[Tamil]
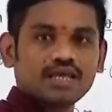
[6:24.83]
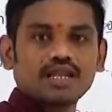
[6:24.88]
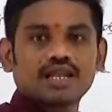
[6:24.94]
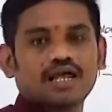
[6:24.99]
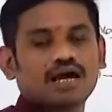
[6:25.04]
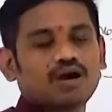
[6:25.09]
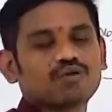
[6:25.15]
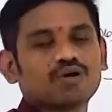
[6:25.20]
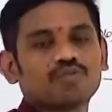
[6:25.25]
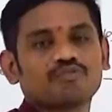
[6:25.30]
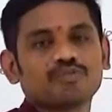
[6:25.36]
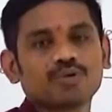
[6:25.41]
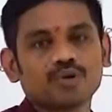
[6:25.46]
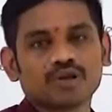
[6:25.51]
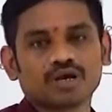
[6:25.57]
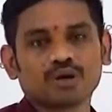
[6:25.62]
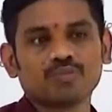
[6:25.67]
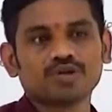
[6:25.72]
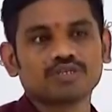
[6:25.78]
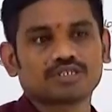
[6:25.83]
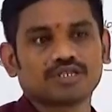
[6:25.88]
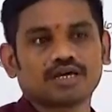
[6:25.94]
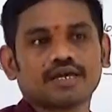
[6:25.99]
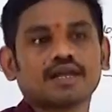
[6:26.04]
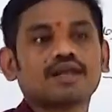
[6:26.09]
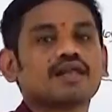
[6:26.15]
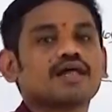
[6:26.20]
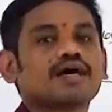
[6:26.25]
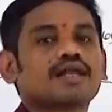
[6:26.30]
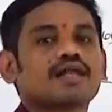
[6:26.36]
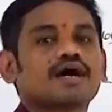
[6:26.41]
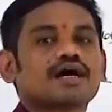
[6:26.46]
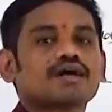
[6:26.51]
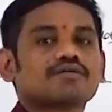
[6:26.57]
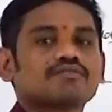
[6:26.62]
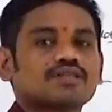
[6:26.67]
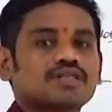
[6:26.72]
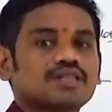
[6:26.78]
இல்லை அவங்க பியூர் கம்யூனிஸ்டாக இல்லை
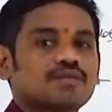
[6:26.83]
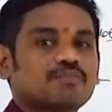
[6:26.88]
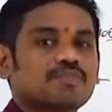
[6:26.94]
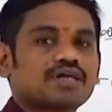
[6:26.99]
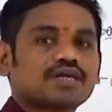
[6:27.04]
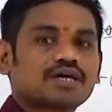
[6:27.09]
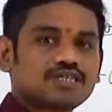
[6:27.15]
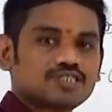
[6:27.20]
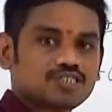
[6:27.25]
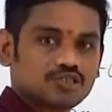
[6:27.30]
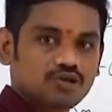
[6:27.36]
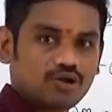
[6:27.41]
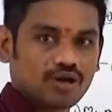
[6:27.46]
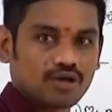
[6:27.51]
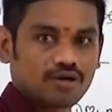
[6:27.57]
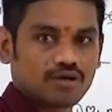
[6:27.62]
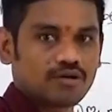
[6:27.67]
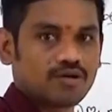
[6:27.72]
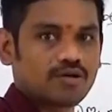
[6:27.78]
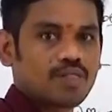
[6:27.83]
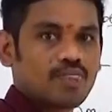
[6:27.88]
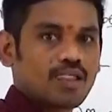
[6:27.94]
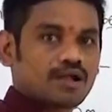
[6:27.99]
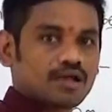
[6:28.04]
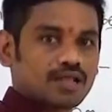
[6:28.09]
நாங்கள் வந்து இந்த மாதிரி கட்சி தொடங்குகிறோம்